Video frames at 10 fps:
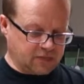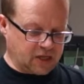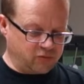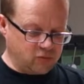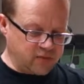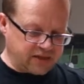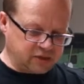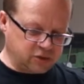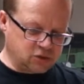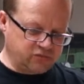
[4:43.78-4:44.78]
Aber man
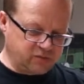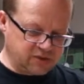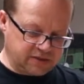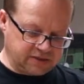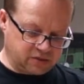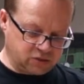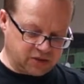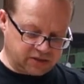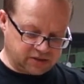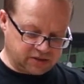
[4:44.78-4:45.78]
merkt dann schon, wenn man sich das
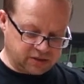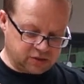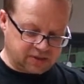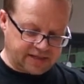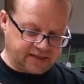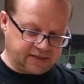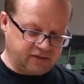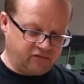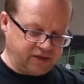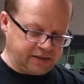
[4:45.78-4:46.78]
anschaut, das ist so also ein leicht
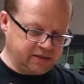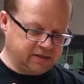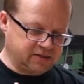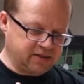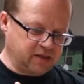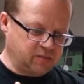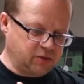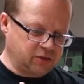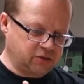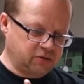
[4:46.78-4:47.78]
gewelltes
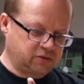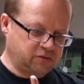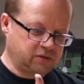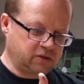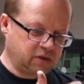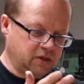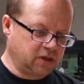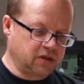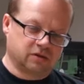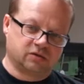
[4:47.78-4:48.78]
Sägeblatt.
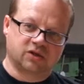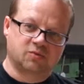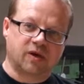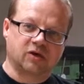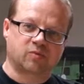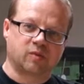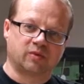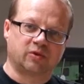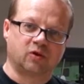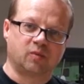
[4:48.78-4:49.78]
Und das braucht man
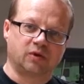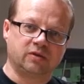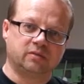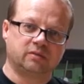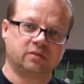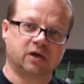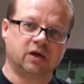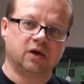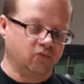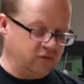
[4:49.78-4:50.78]
Metallbohren,
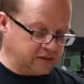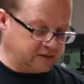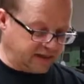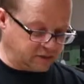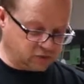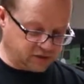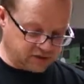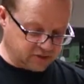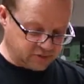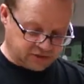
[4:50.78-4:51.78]
weil dadurch ist
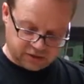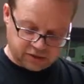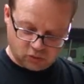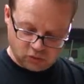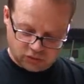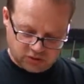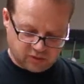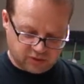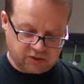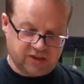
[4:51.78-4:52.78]
nämlich die Nut, die
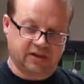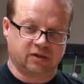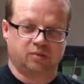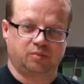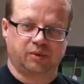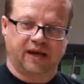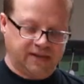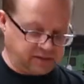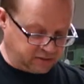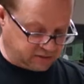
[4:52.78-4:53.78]
man da sägt,
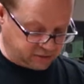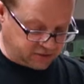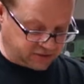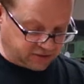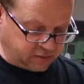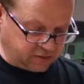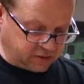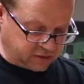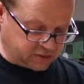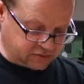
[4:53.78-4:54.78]
breiter als, wie das, Säge,
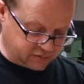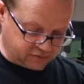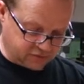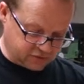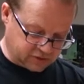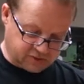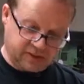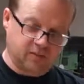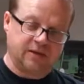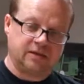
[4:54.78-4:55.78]
als das
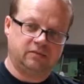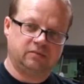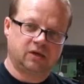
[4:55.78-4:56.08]
Sägeblattl.